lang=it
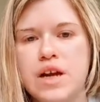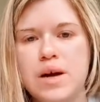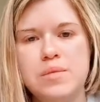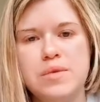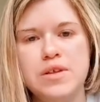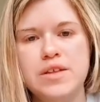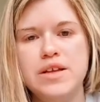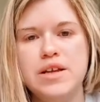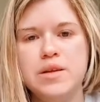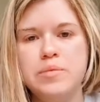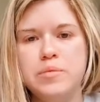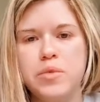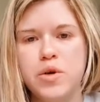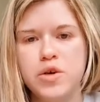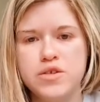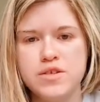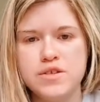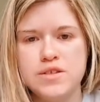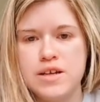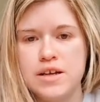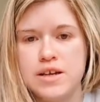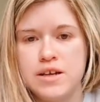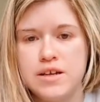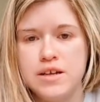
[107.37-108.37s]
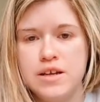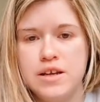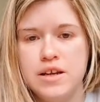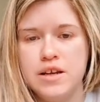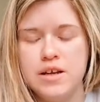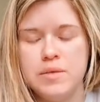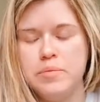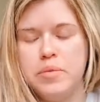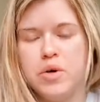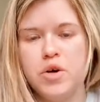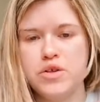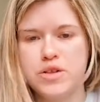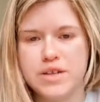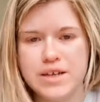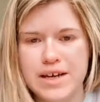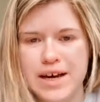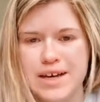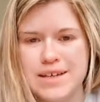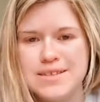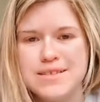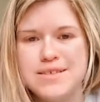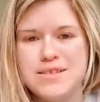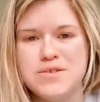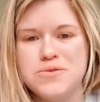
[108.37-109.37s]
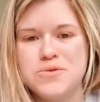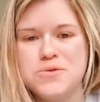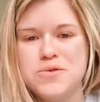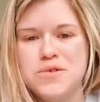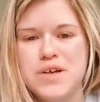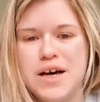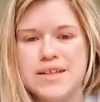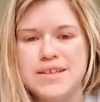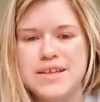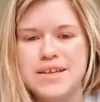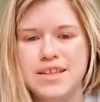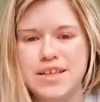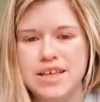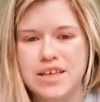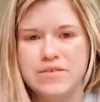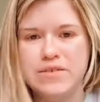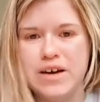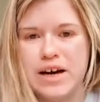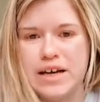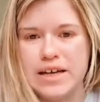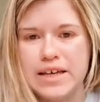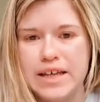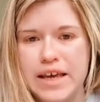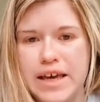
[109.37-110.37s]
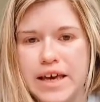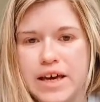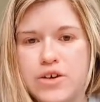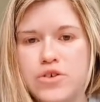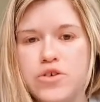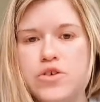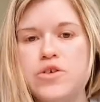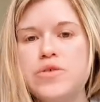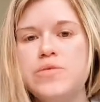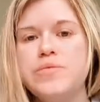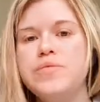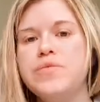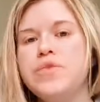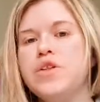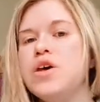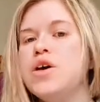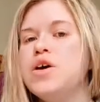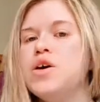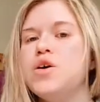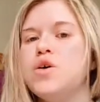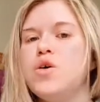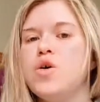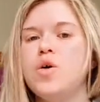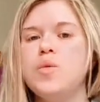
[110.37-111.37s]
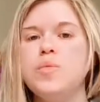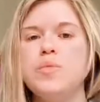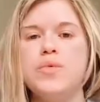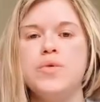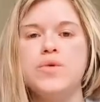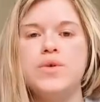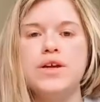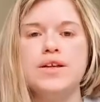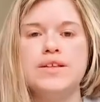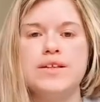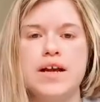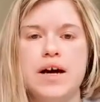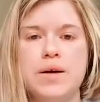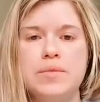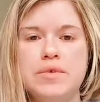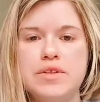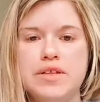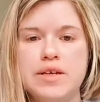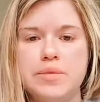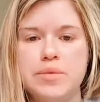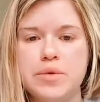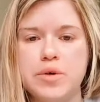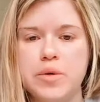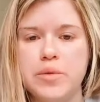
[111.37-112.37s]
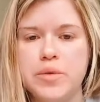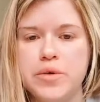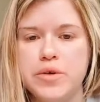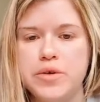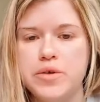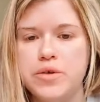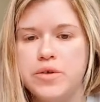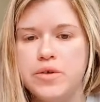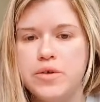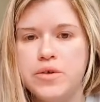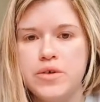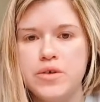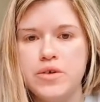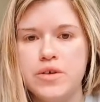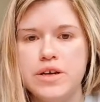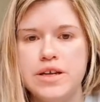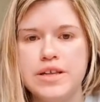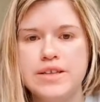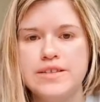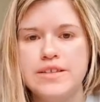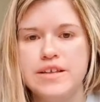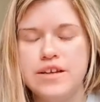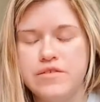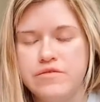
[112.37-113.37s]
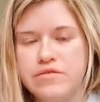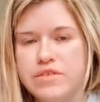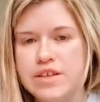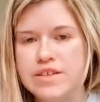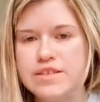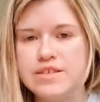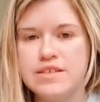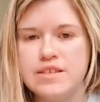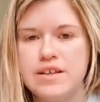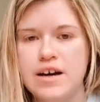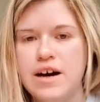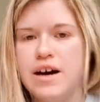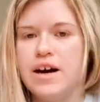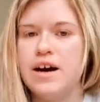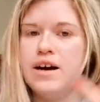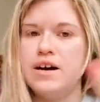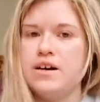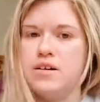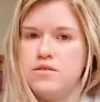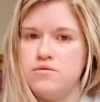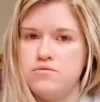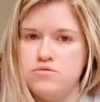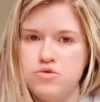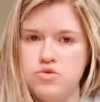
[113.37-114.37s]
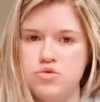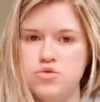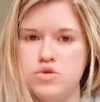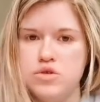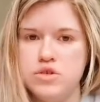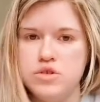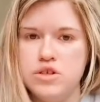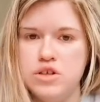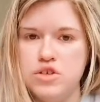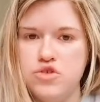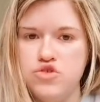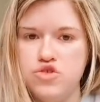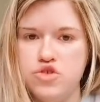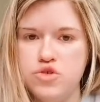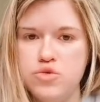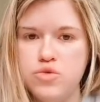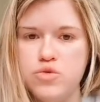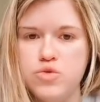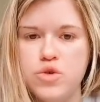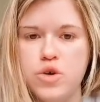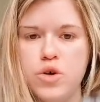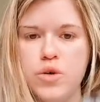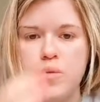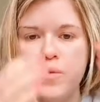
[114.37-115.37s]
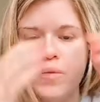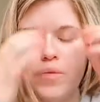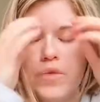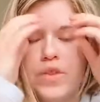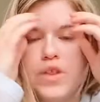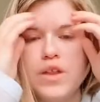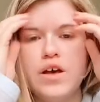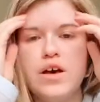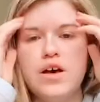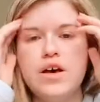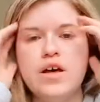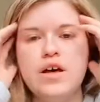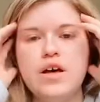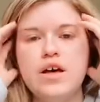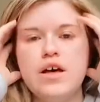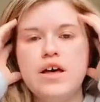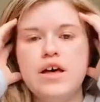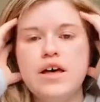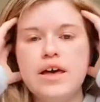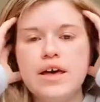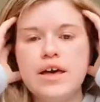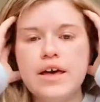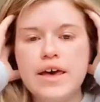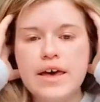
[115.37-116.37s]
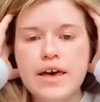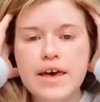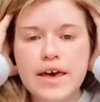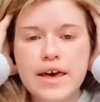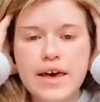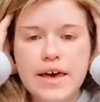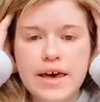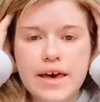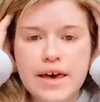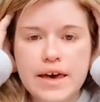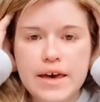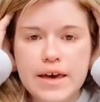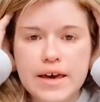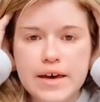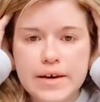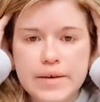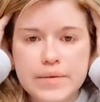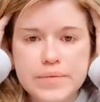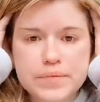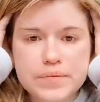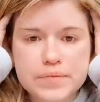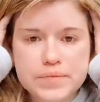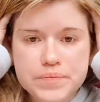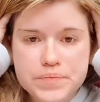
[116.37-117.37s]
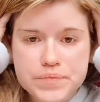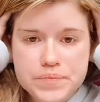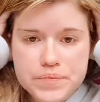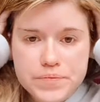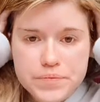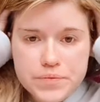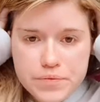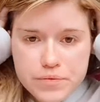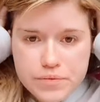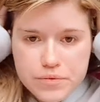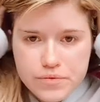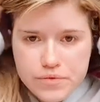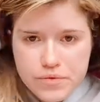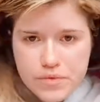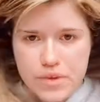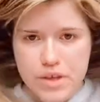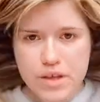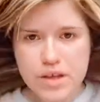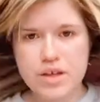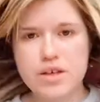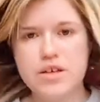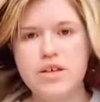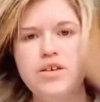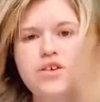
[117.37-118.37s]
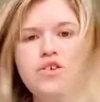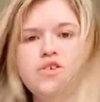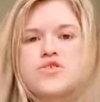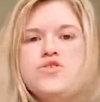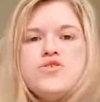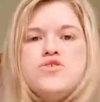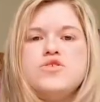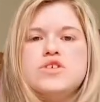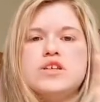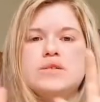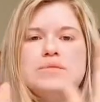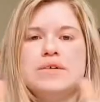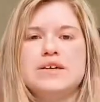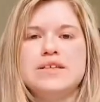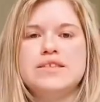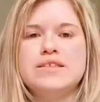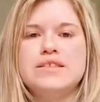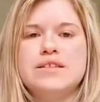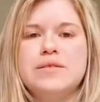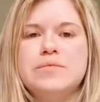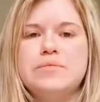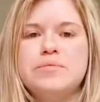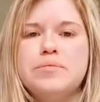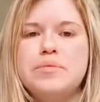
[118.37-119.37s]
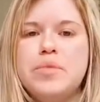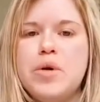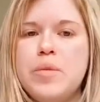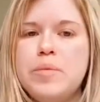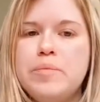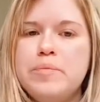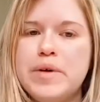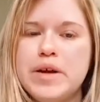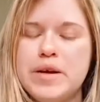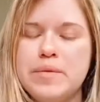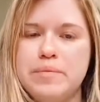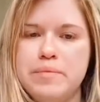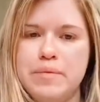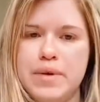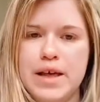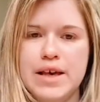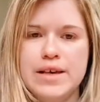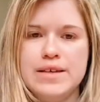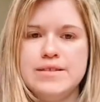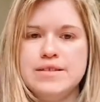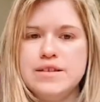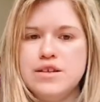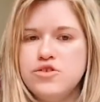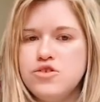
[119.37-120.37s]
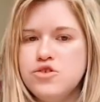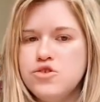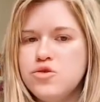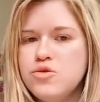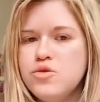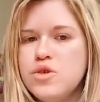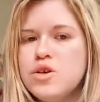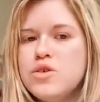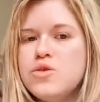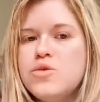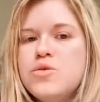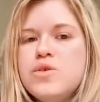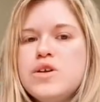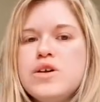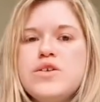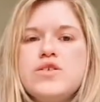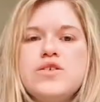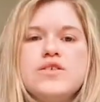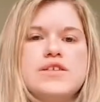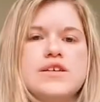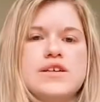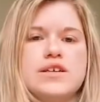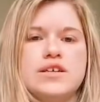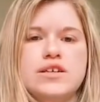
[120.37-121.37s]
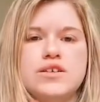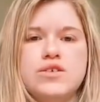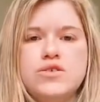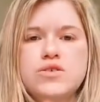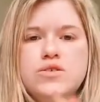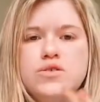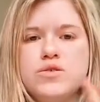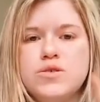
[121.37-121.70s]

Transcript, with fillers: tramite il, posta, il podcast scusate, di Ivan Greco oppure tramite proprio l'intervista sul TG1. E mm, io sono rimasta un po' perplessa, ci sono alcune cose che